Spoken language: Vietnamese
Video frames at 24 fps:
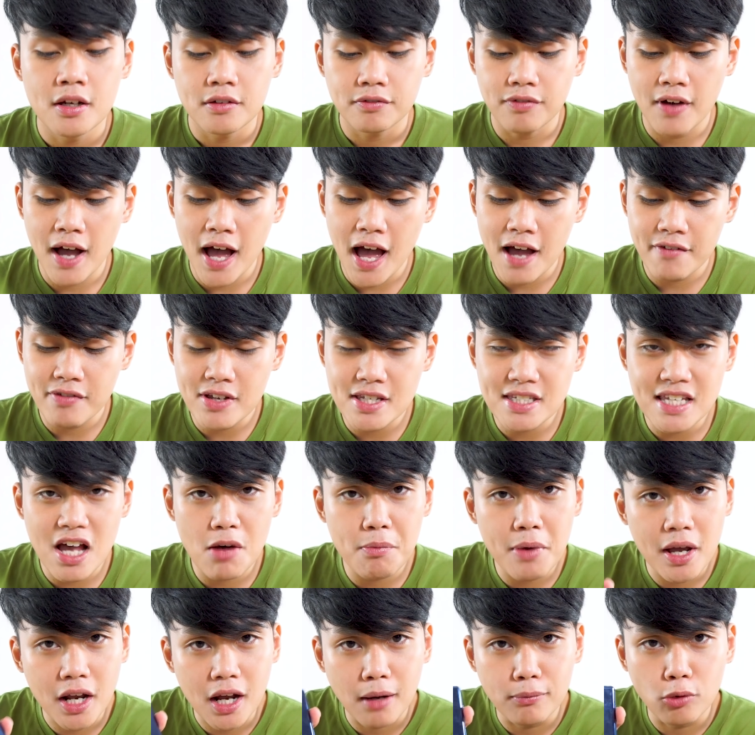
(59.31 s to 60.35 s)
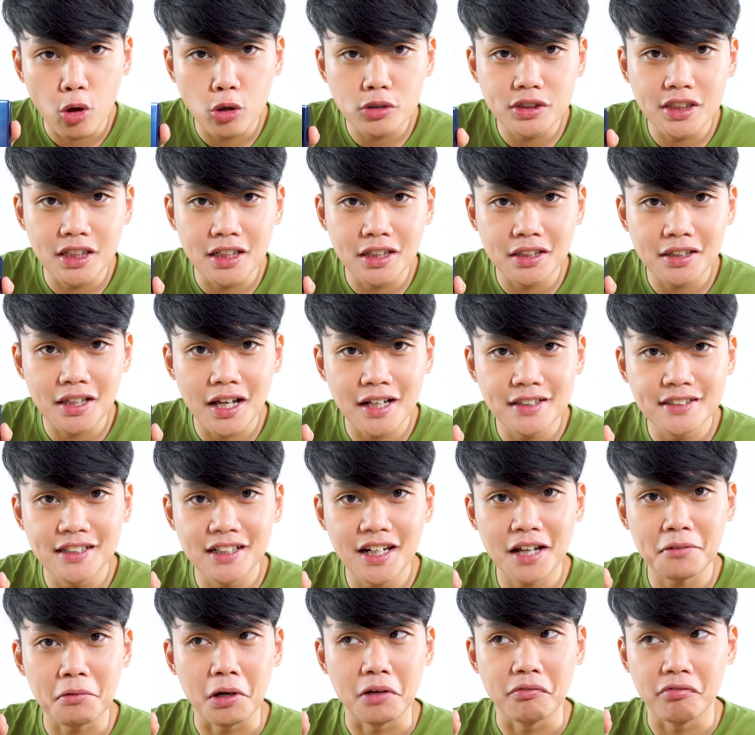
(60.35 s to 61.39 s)
và vì sao mình cầm Note 9? đây
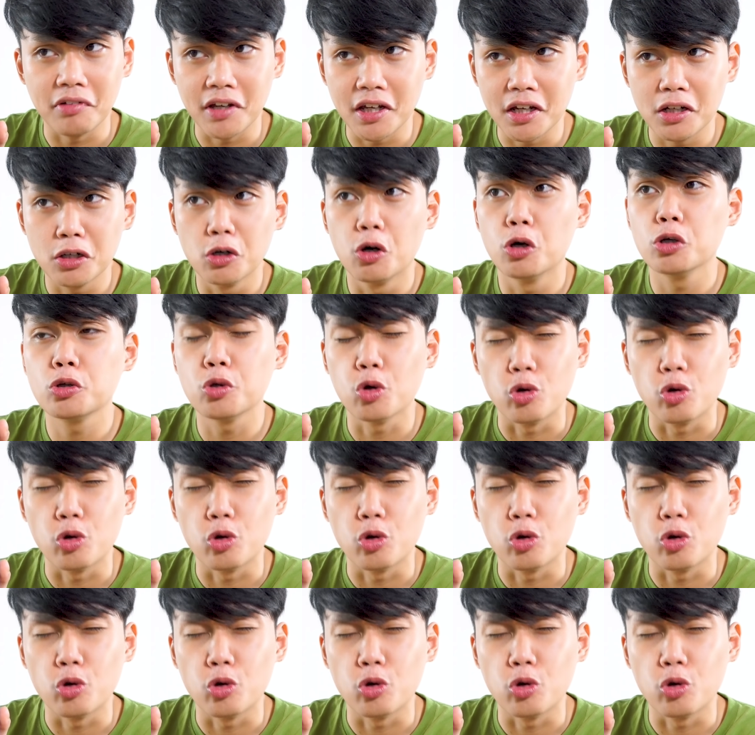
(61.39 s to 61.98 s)
chính là bởi vì đối